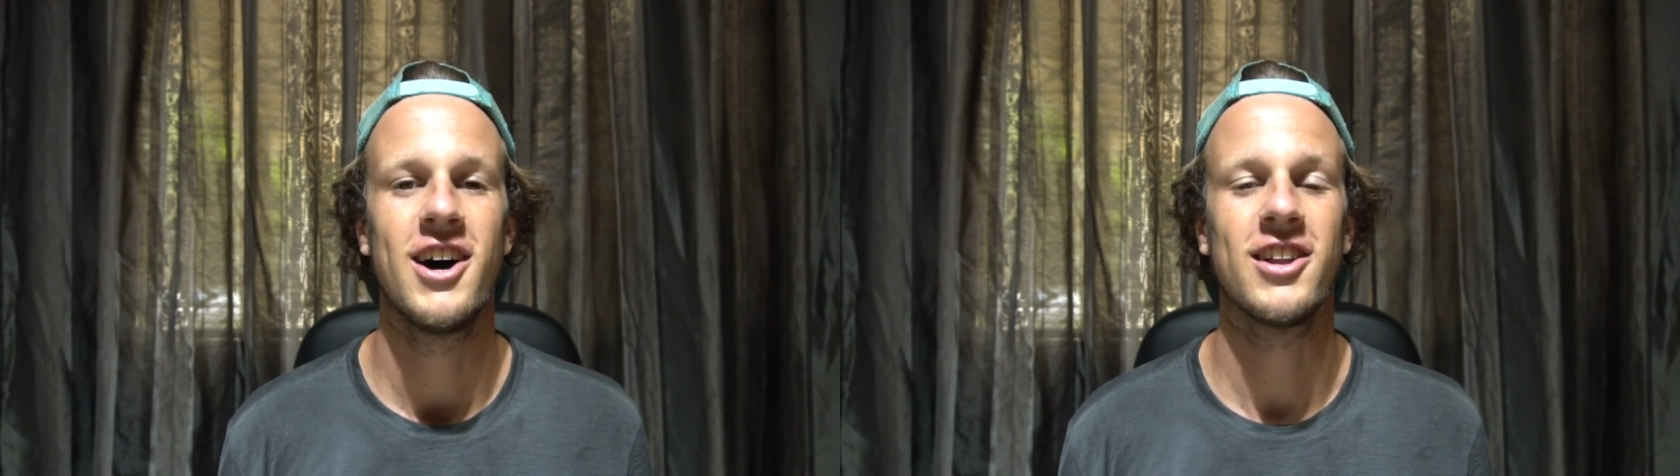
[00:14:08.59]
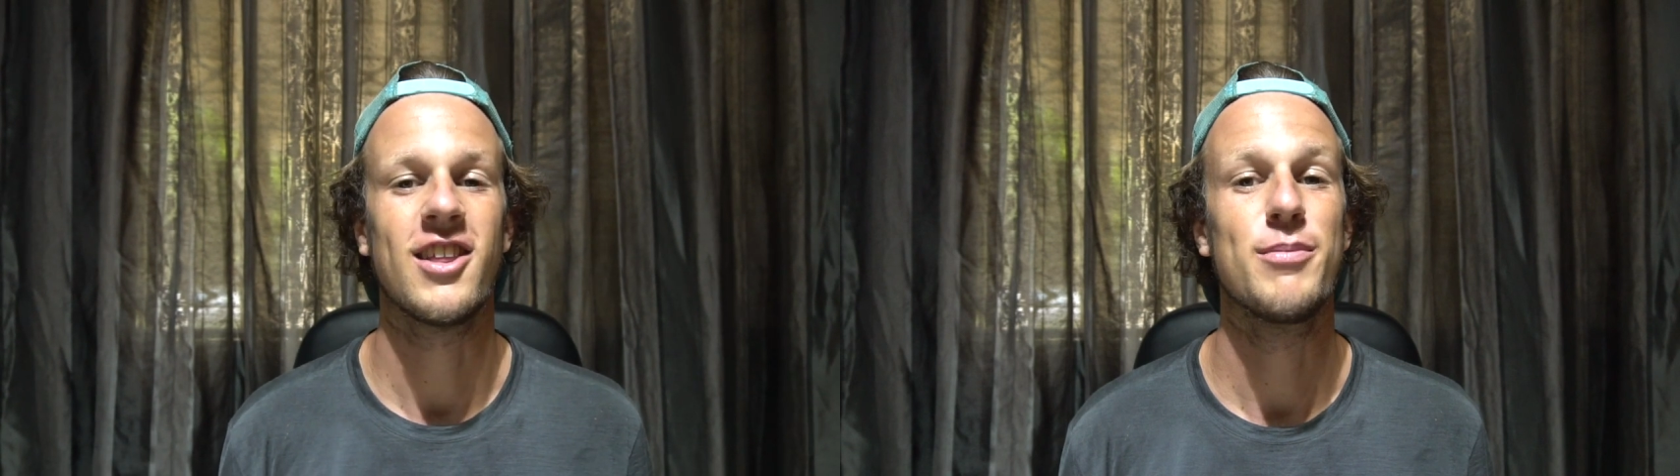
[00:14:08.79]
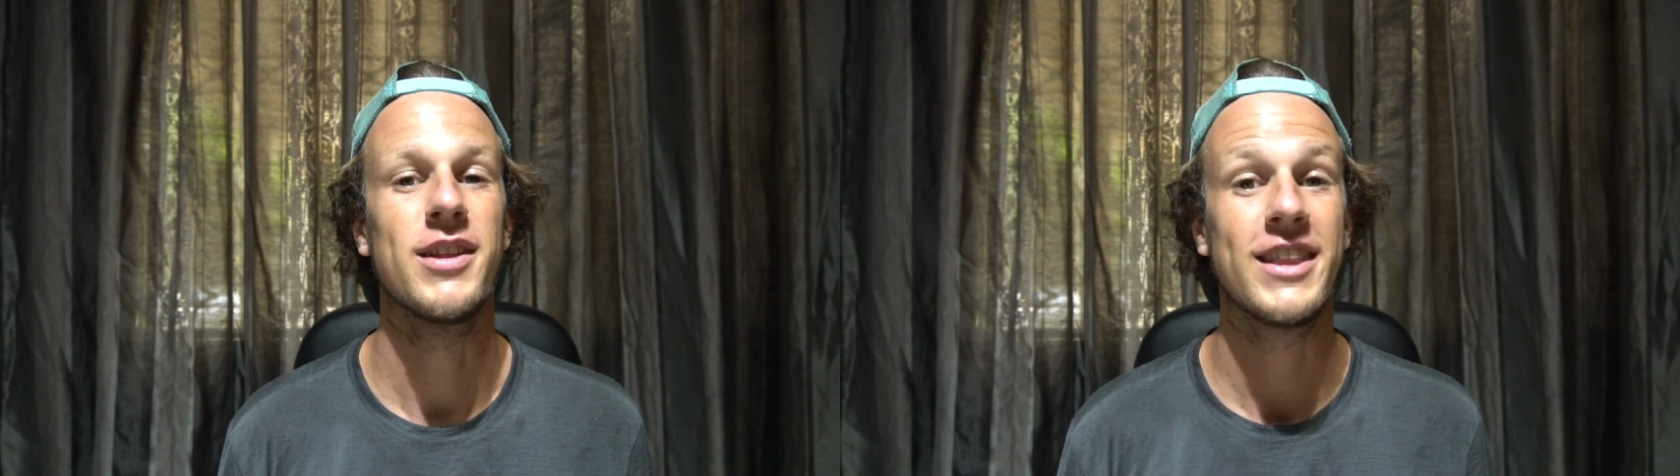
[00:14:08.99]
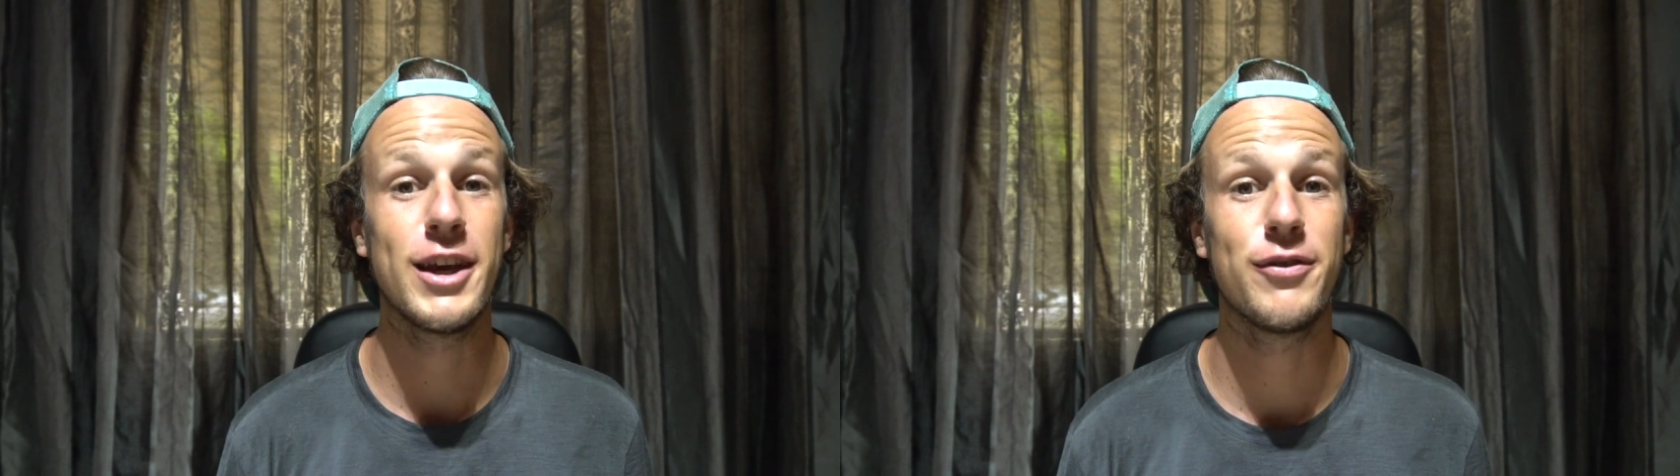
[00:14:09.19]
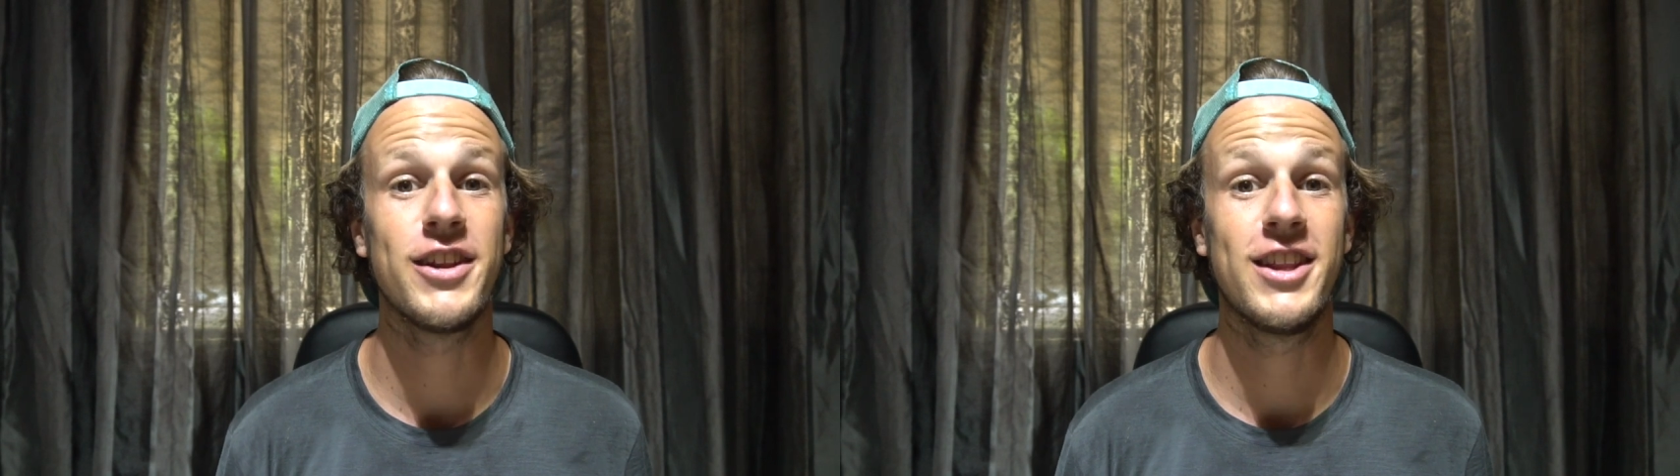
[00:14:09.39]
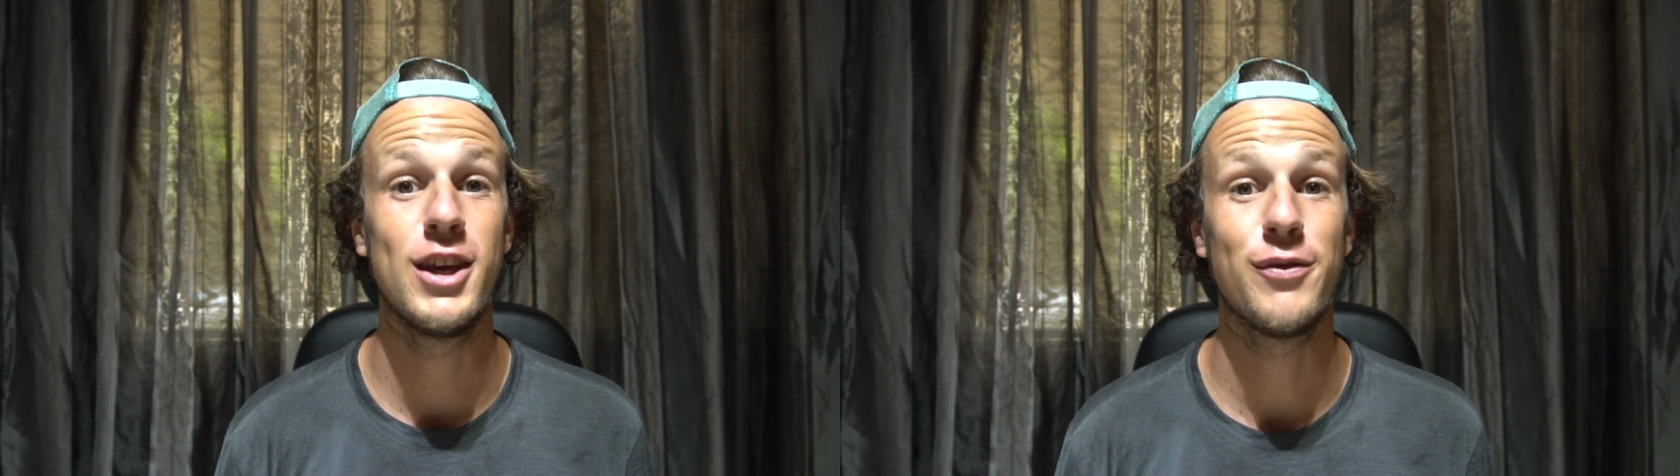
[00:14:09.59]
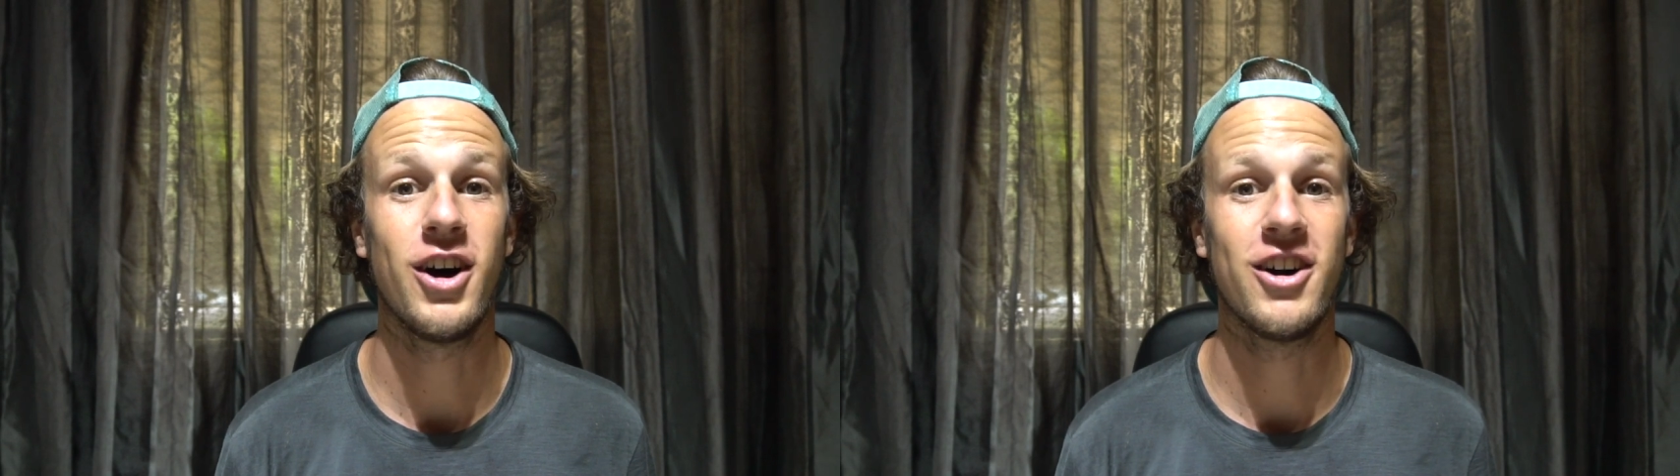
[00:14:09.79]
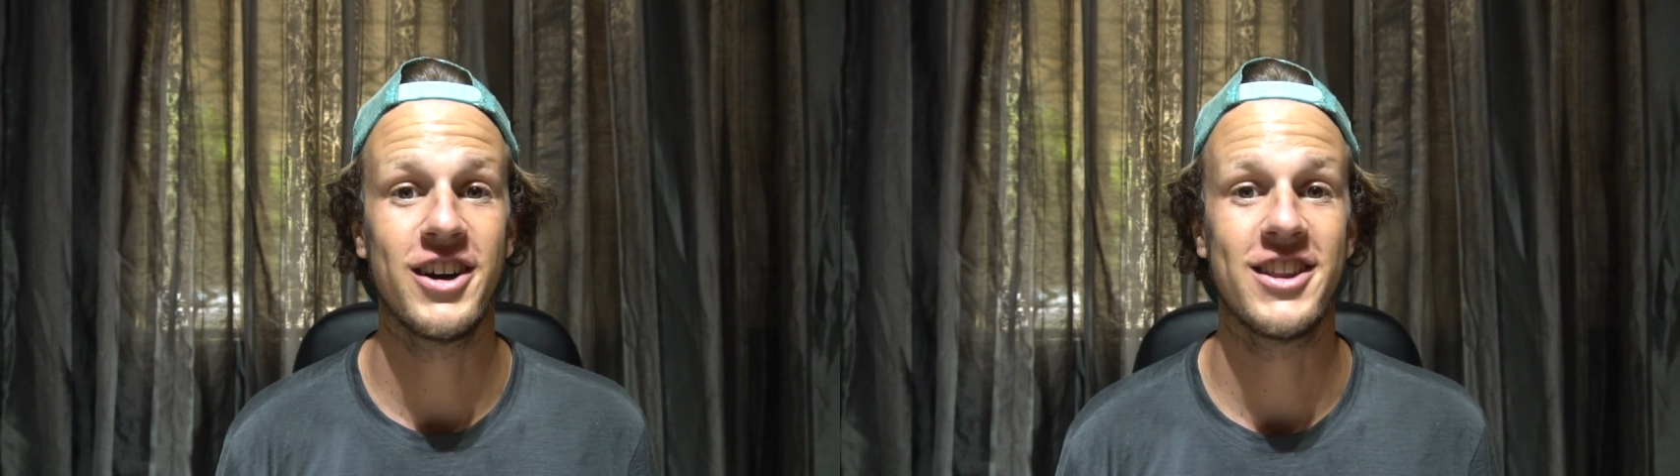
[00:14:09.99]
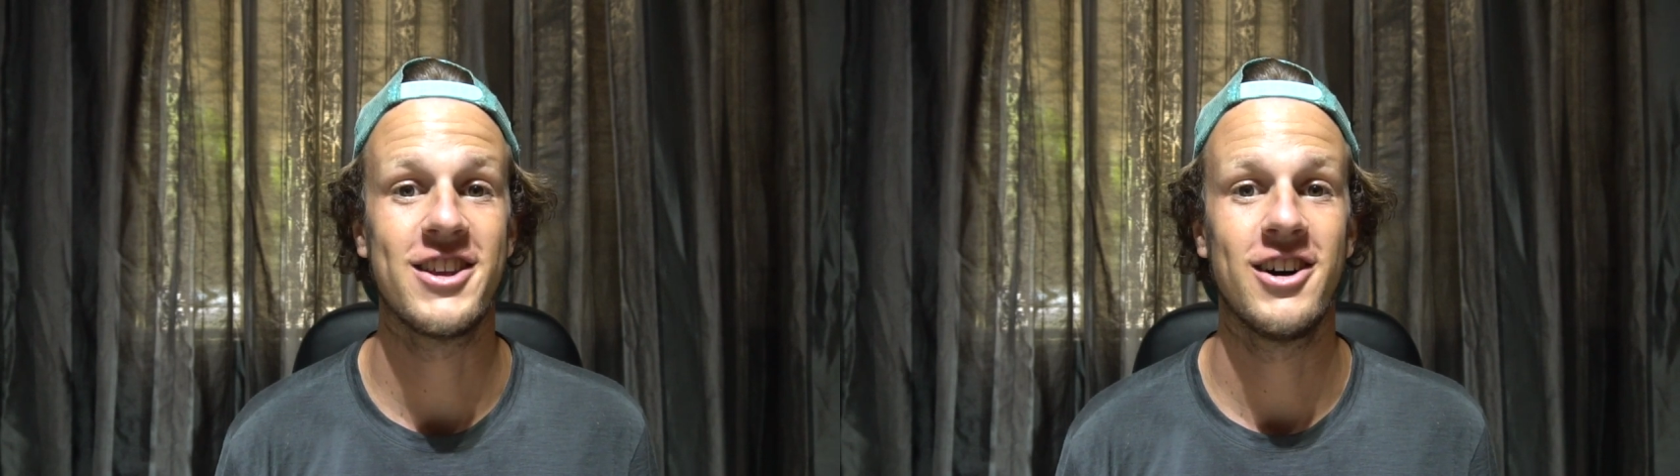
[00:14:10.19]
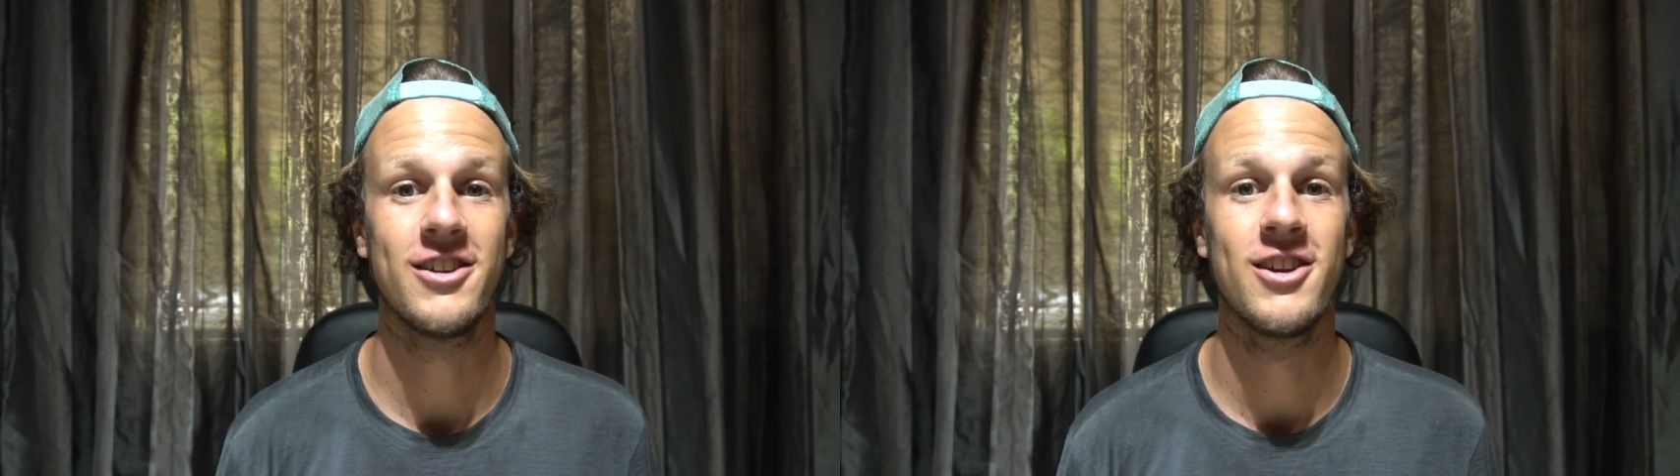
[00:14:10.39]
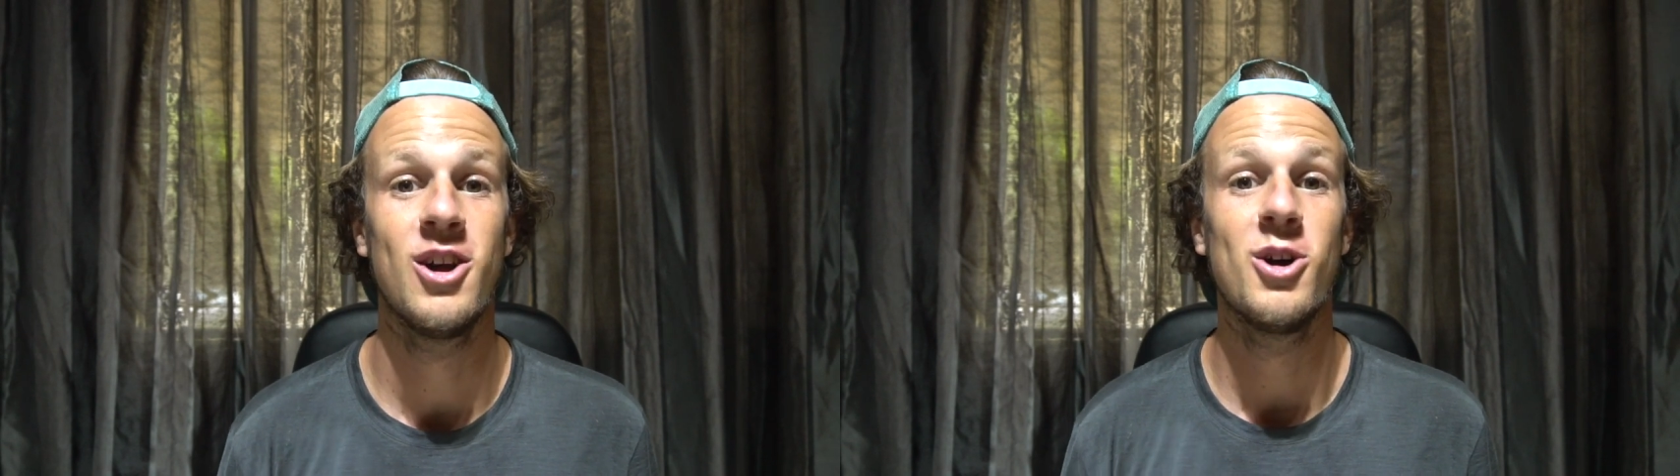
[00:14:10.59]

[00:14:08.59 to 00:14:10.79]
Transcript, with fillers: hat es mir definitiv angetan.